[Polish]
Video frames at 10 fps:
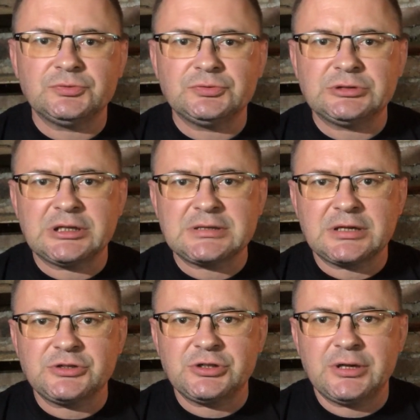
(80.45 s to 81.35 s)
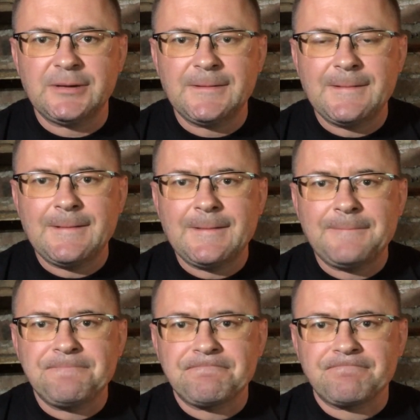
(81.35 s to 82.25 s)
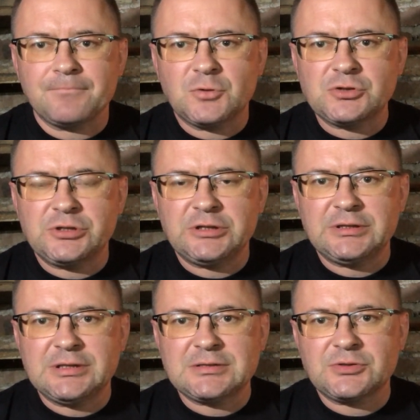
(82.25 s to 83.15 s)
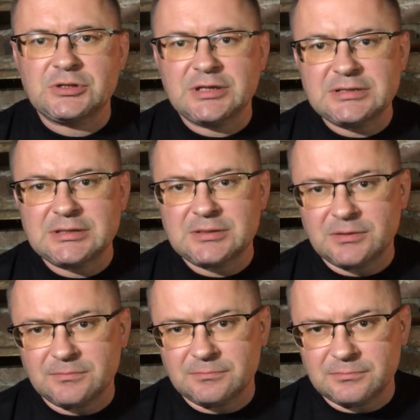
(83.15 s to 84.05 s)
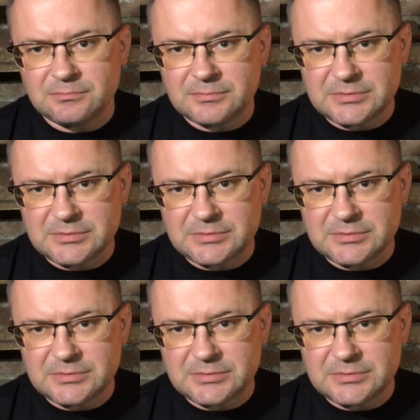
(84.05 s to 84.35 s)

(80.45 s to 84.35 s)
w zasadzie może nie tyle co śledzę, co mm,